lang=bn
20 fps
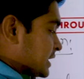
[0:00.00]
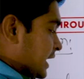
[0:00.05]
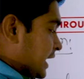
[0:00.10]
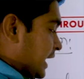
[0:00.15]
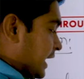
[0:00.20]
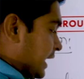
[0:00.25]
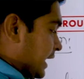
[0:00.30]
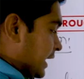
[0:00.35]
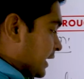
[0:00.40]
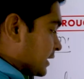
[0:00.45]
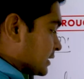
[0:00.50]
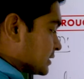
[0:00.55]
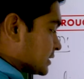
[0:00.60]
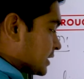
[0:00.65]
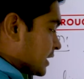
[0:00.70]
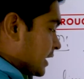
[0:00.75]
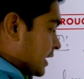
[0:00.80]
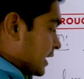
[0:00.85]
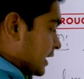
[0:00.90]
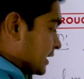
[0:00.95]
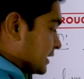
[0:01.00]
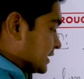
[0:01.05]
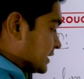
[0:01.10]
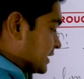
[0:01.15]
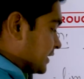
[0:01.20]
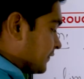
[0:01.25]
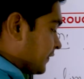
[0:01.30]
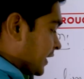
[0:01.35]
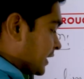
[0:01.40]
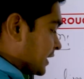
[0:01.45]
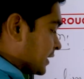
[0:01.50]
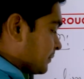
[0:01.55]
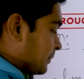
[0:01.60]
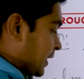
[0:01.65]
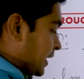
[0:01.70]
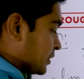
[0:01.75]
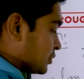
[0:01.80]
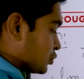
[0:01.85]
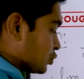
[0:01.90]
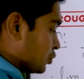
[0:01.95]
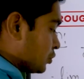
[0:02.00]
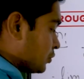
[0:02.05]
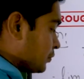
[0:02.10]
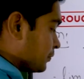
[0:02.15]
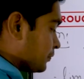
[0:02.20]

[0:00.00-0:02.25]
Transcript: যে এক্স ডিভাইডেড বাই টু